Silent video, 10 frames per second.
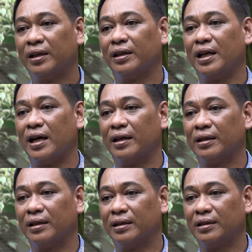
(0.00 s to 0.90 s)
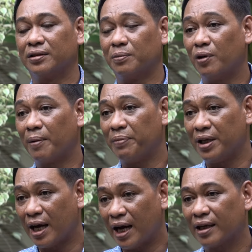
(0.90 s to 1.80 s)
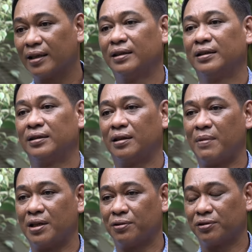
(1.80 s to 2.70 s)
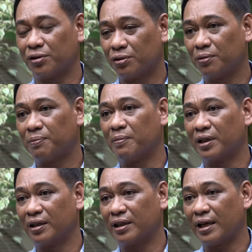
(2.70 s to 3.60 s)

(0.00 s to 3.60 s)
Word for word: dan semua pihak termasuk tentu pemerintah